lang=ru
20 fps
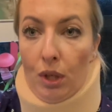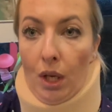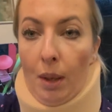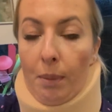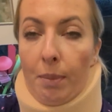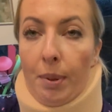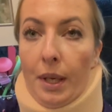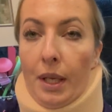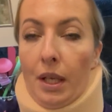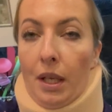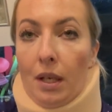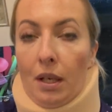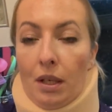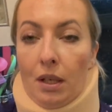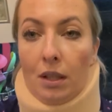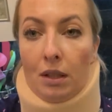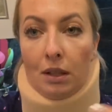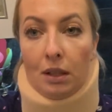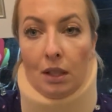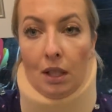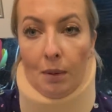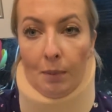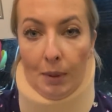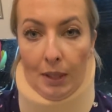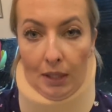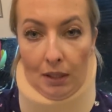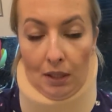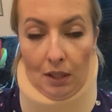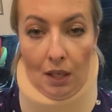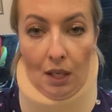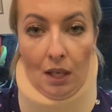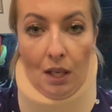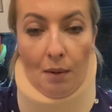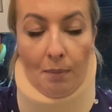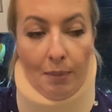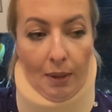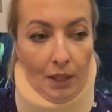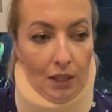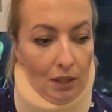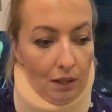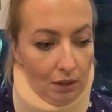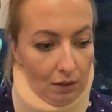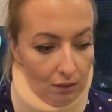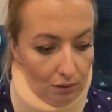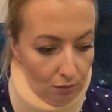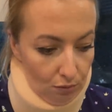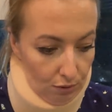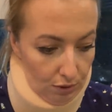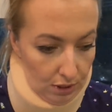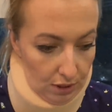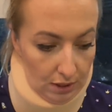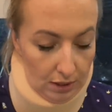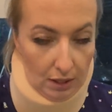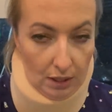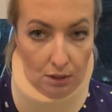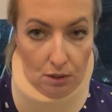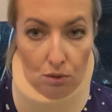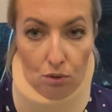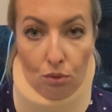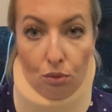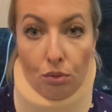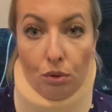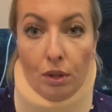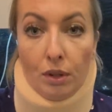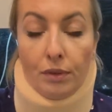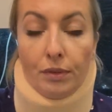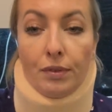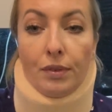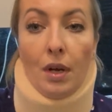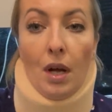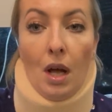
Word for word: я поехала на МРТ, я поехала на УЗИ сосудов,